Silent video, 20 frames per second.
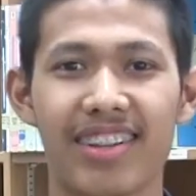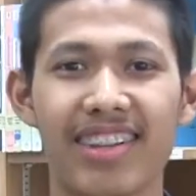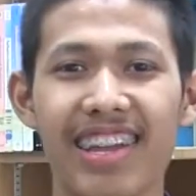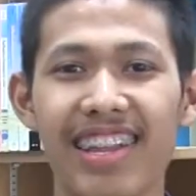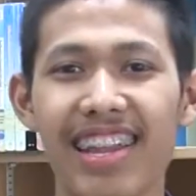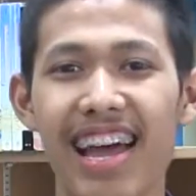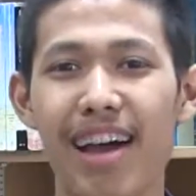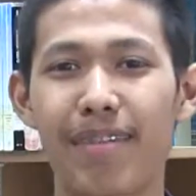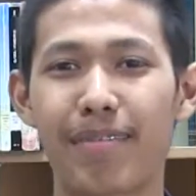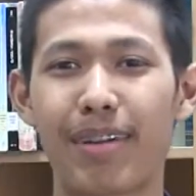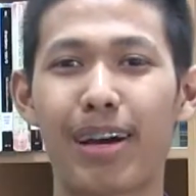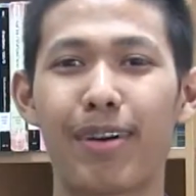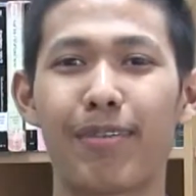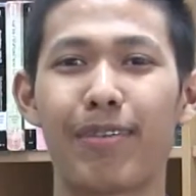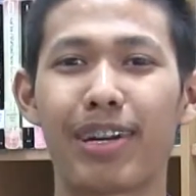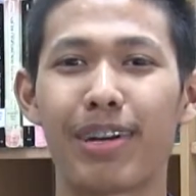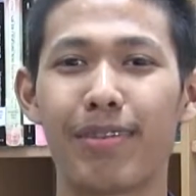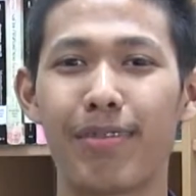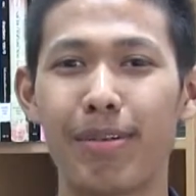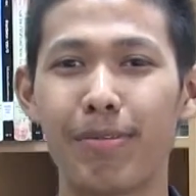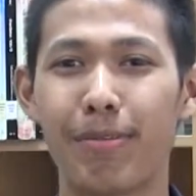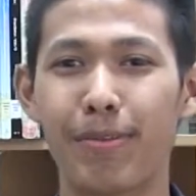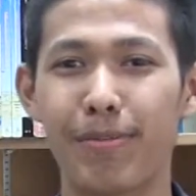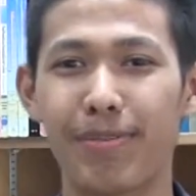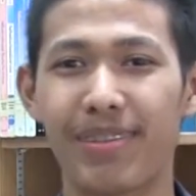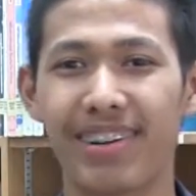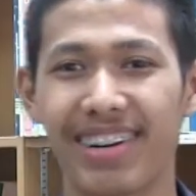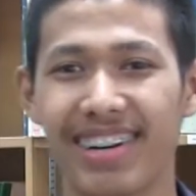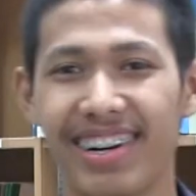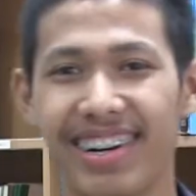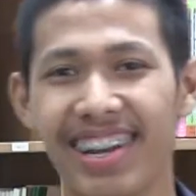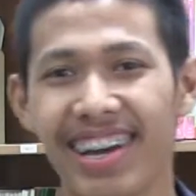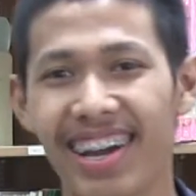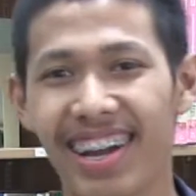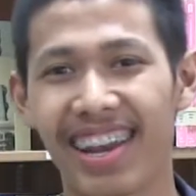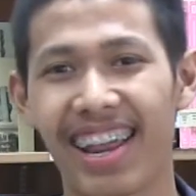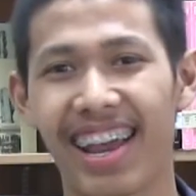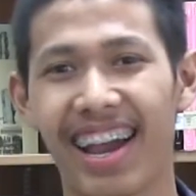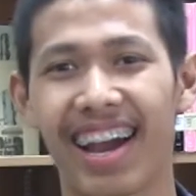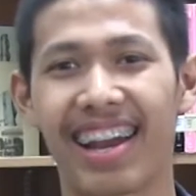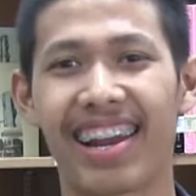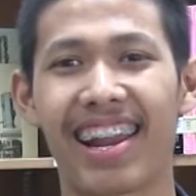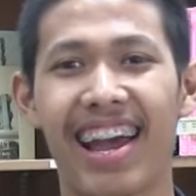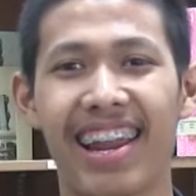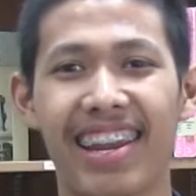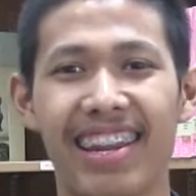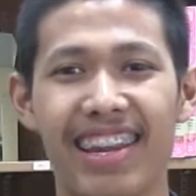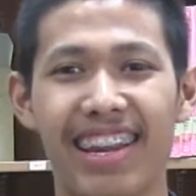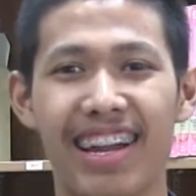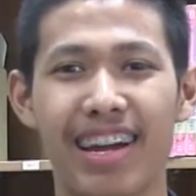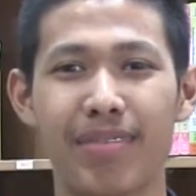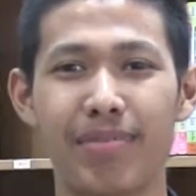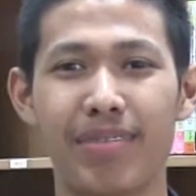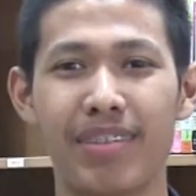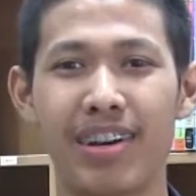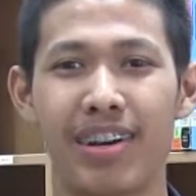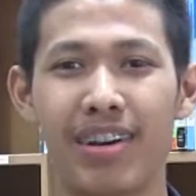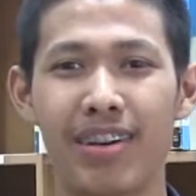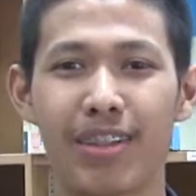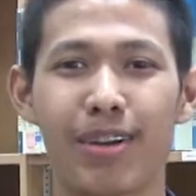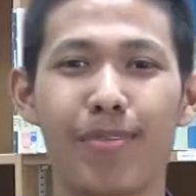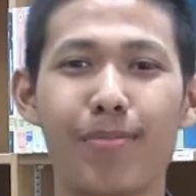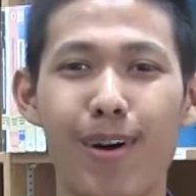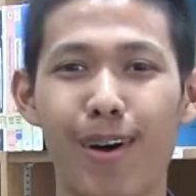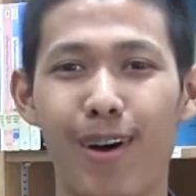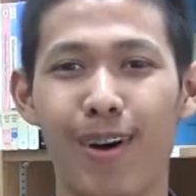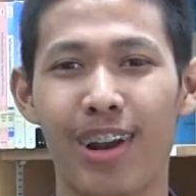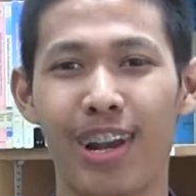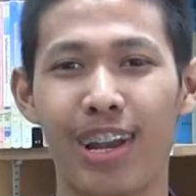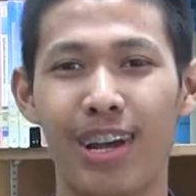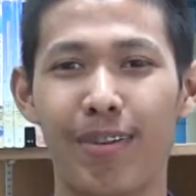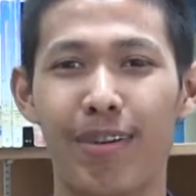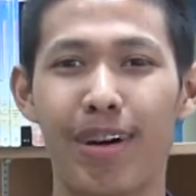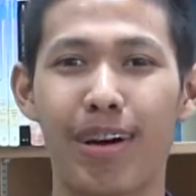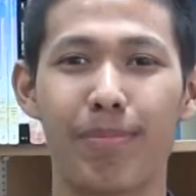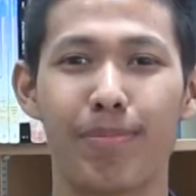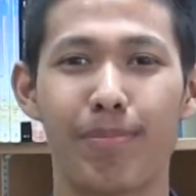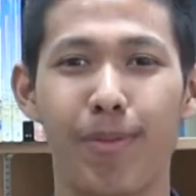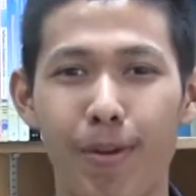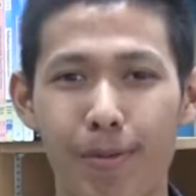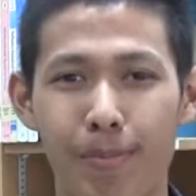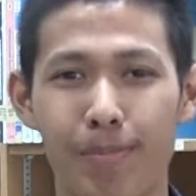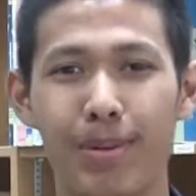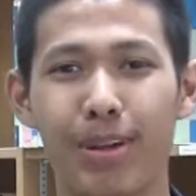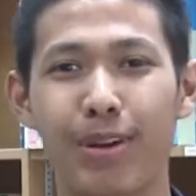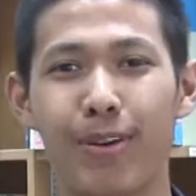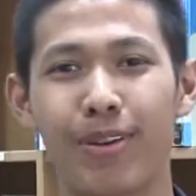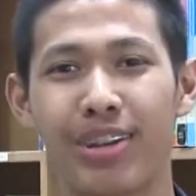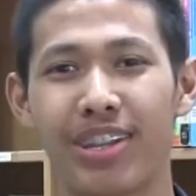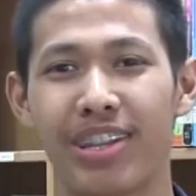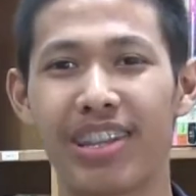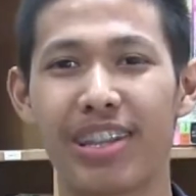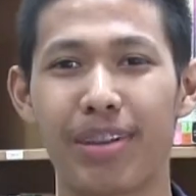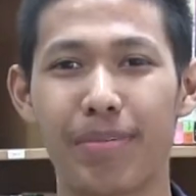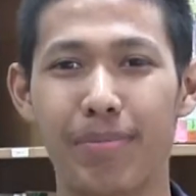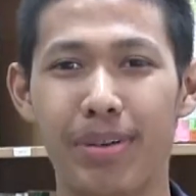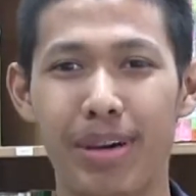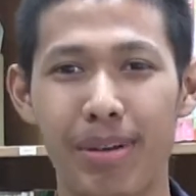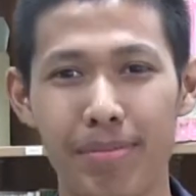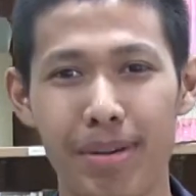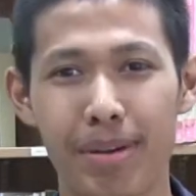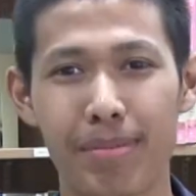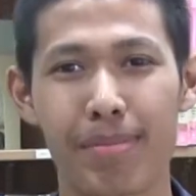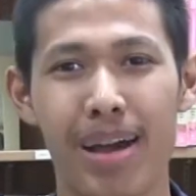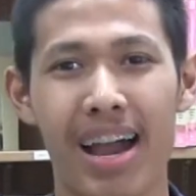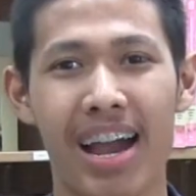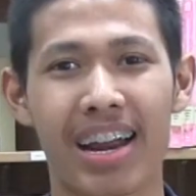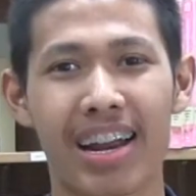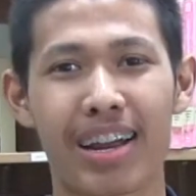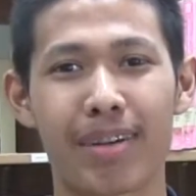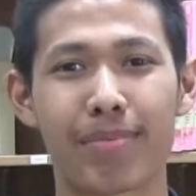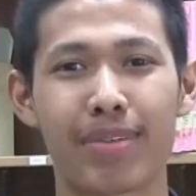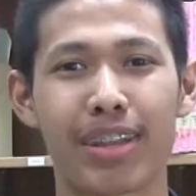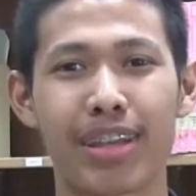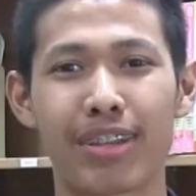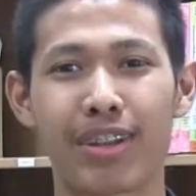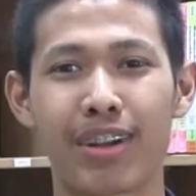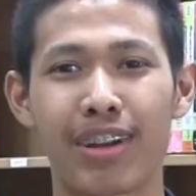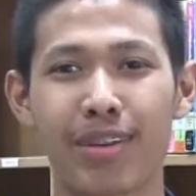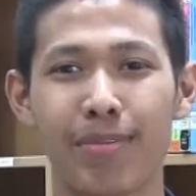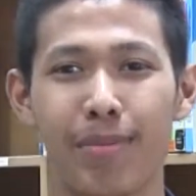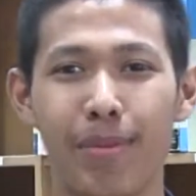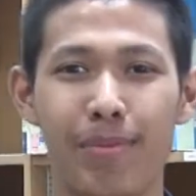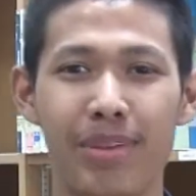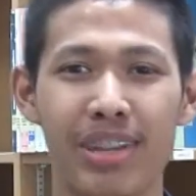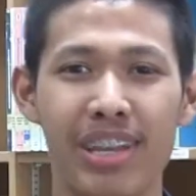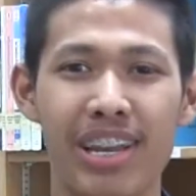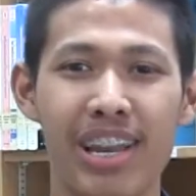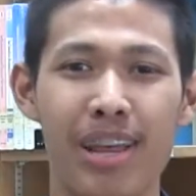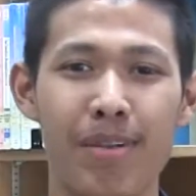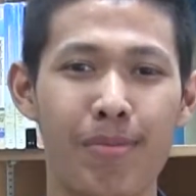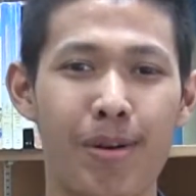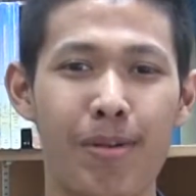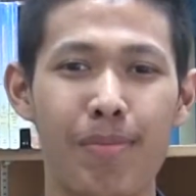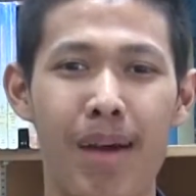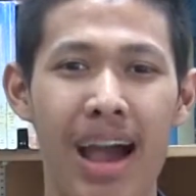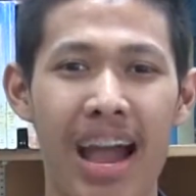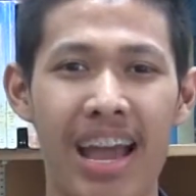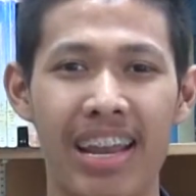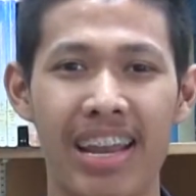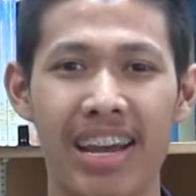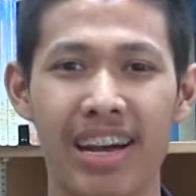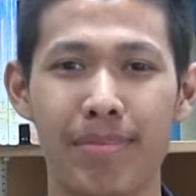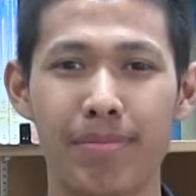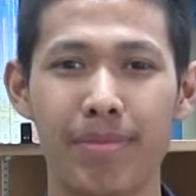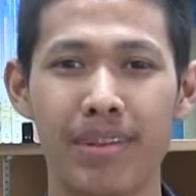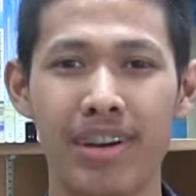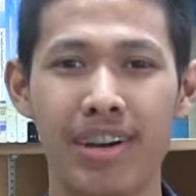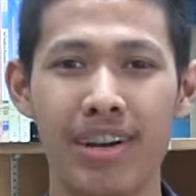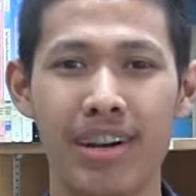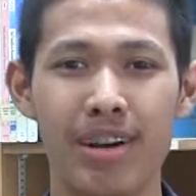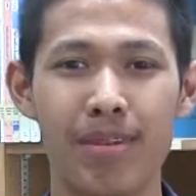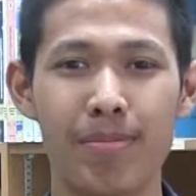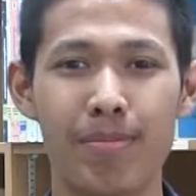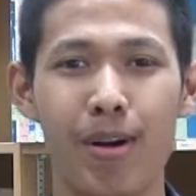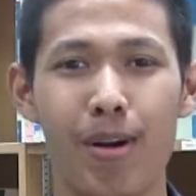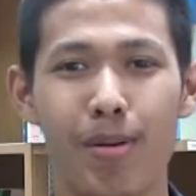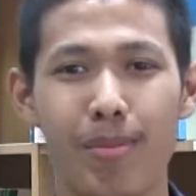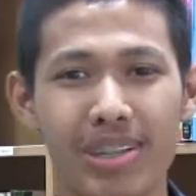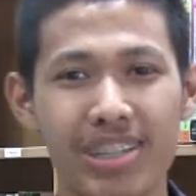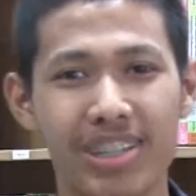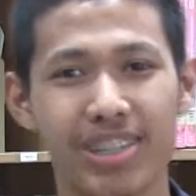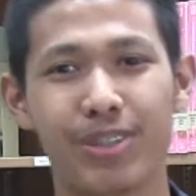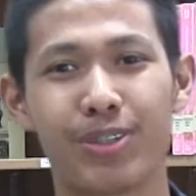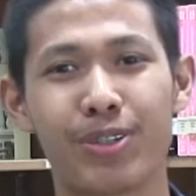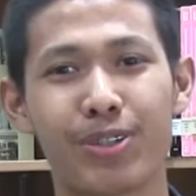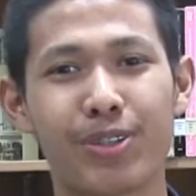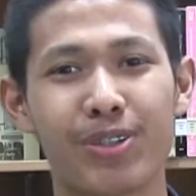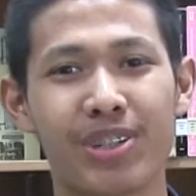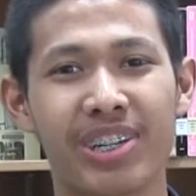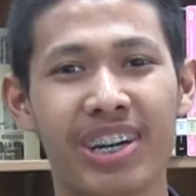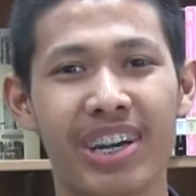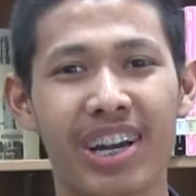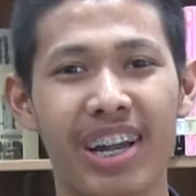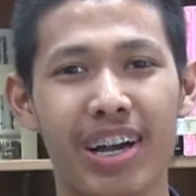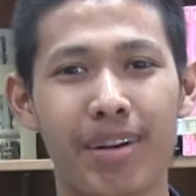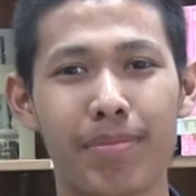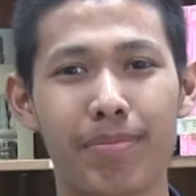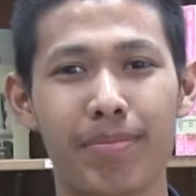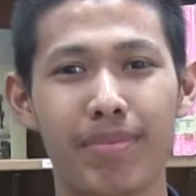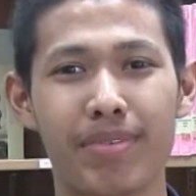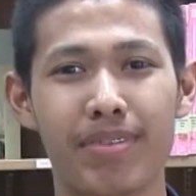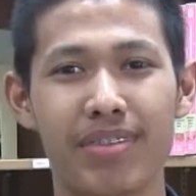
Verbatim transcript: ถ้าถามนะครับว่าทำไมผมถึงเลือกเรียนคณะนี้นะครับต้องบอกก่อนเลยว่าผมเป็นคนที่ติดเพื่อนมากๆครับในตอนผมที่เรียนมปลายนะครับพอมาถึงจุดๆหนึ่งนะครับ